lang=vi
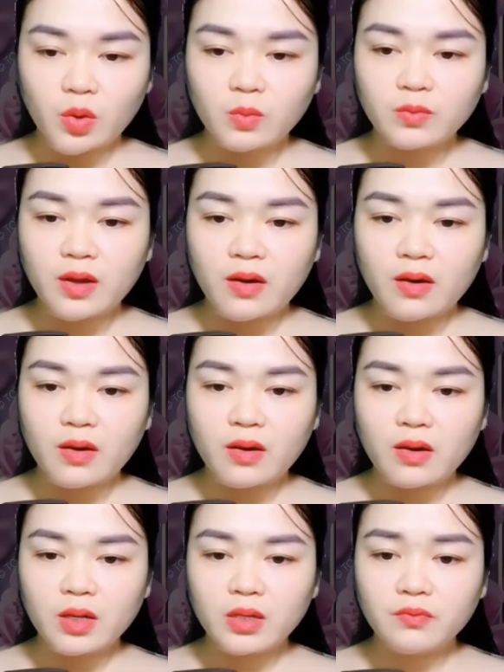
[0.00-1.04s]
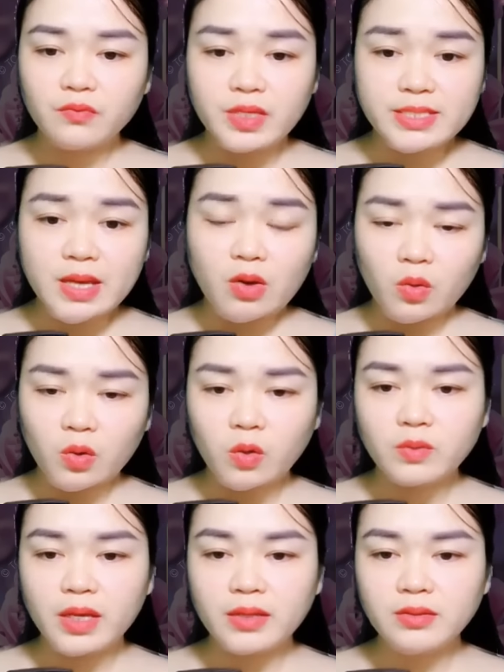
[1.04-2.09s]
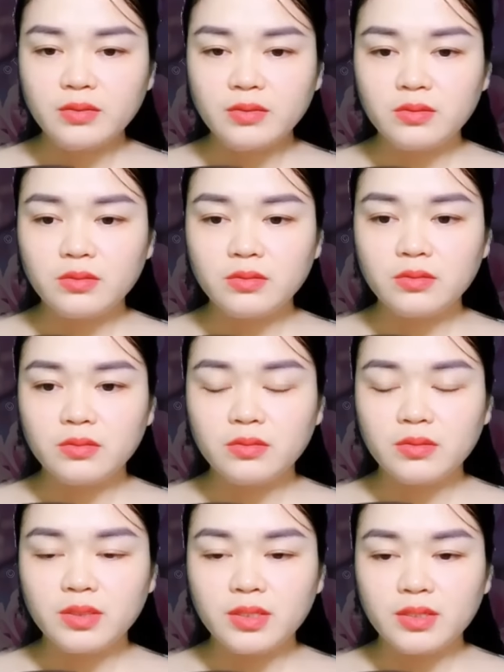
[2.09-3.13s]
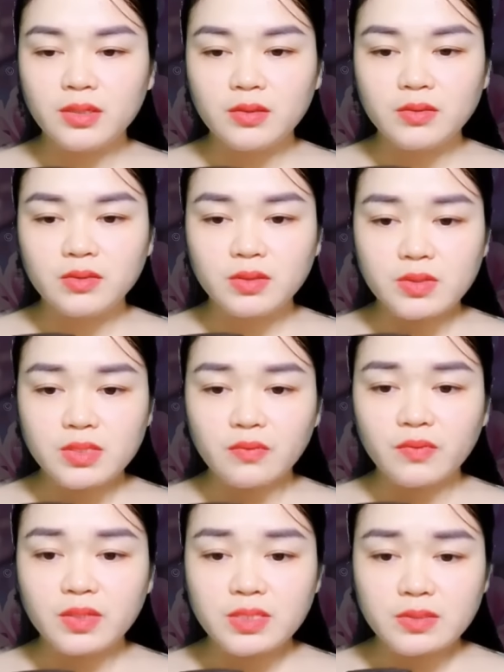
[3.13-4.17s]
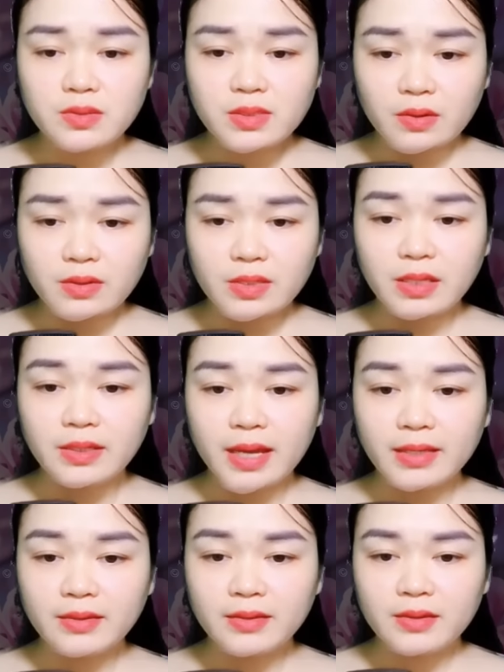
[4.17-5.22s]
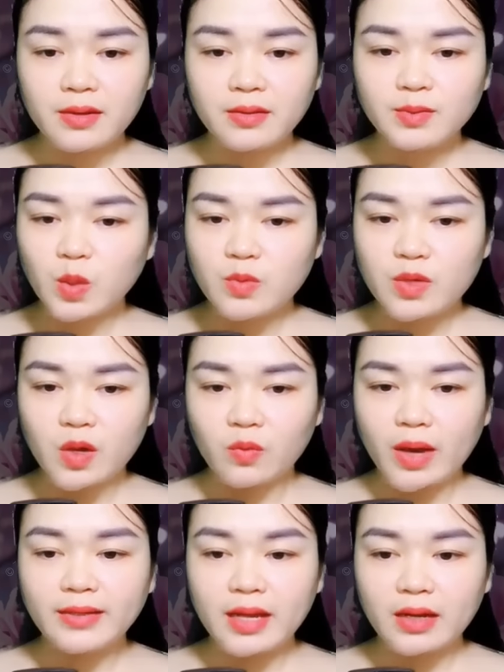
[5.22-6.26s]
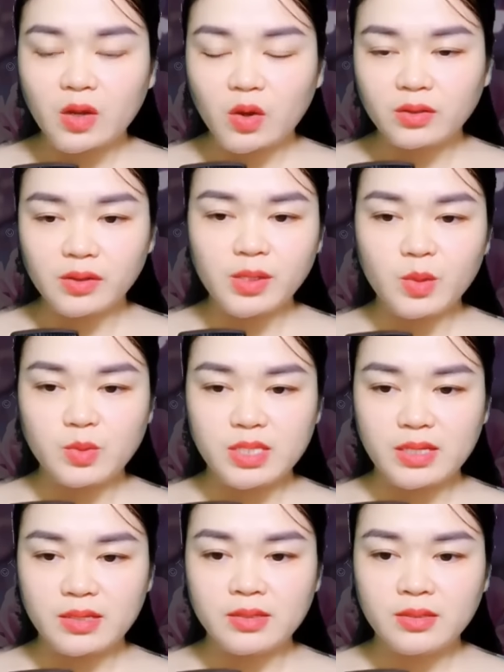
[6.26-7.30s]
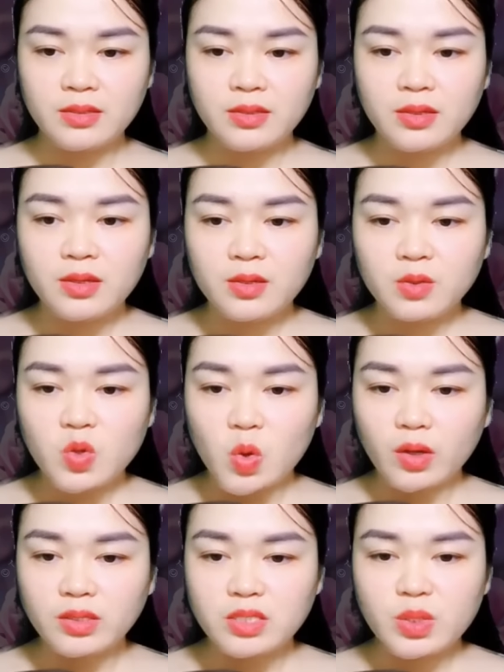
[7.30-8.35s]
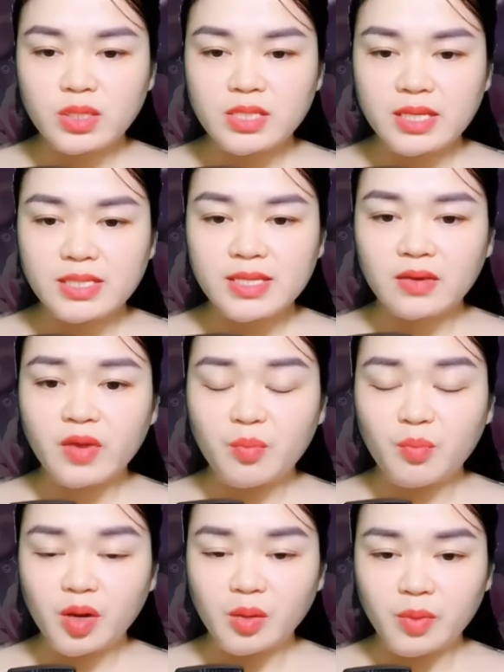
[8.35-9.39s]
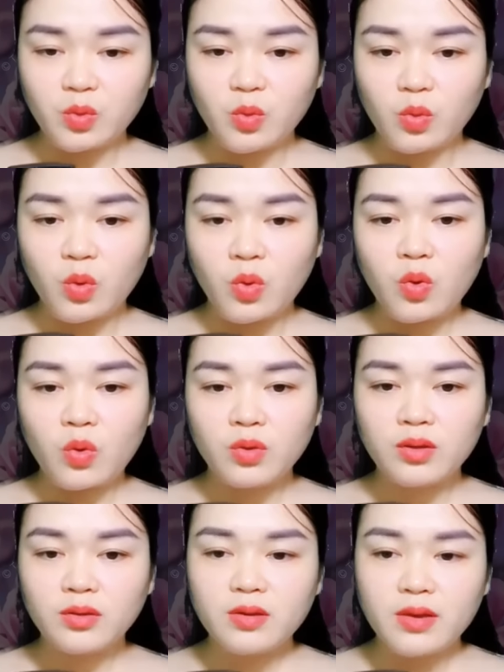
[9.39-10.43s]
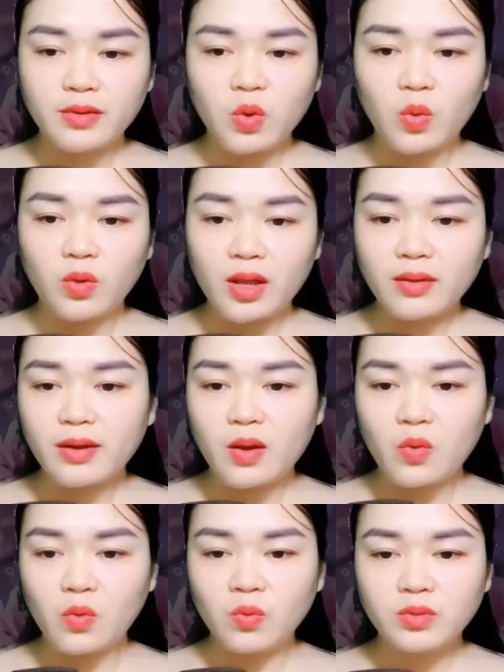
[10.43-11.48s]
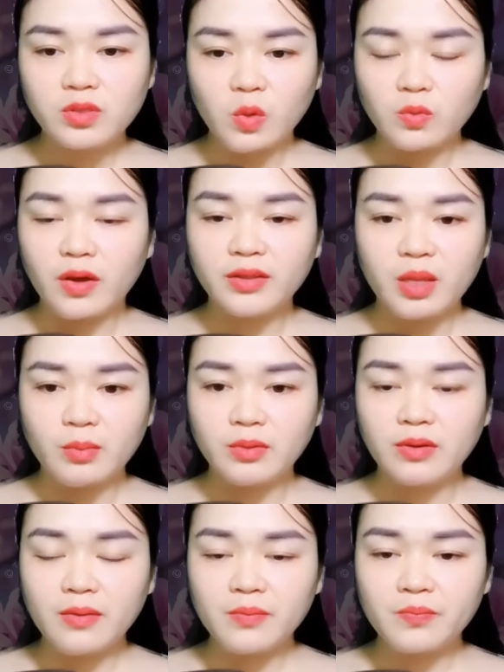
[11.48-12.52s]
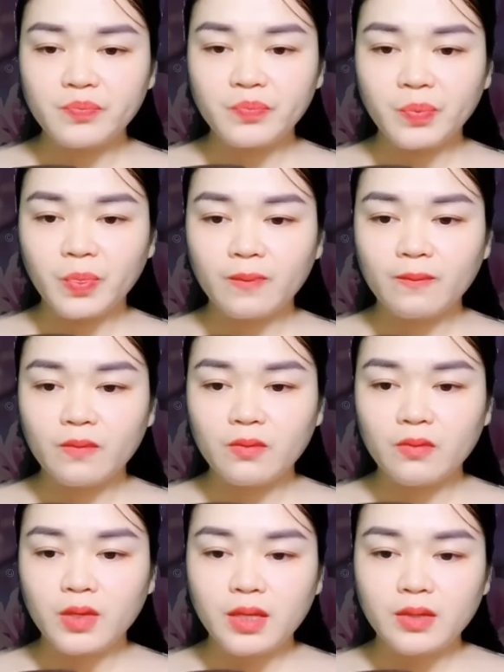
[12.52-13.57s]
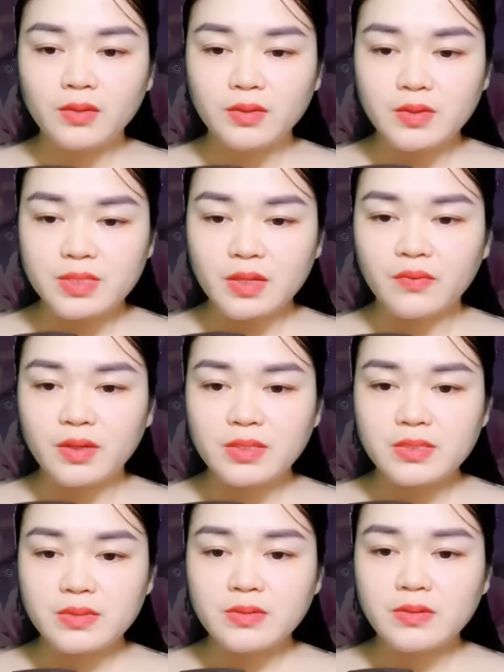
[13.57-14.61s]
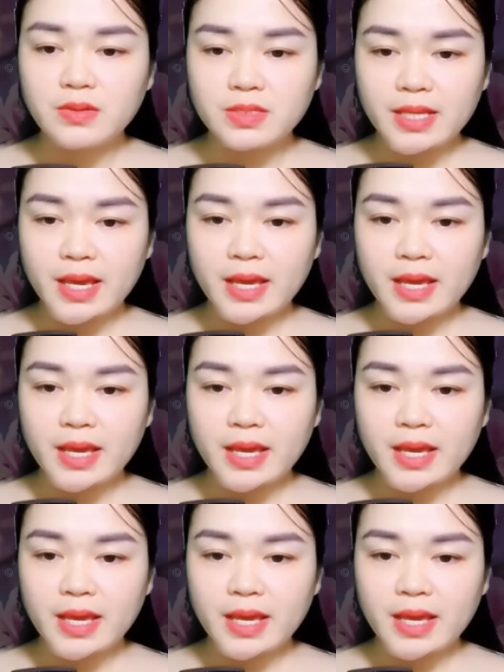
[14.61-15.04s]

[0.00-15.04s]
Tối hôm đó, vì sao cậu không đến? Từ Sở Vân sững sờ nhìn anh, không hiểu anh đang nói tới điều gì. Cố Cẩn Xuyên nhìn dáng vẻ mờ mịt của cô, cười khổ lắc đầu, không nói thêm nữa. Từ Sở Vân giữ cửa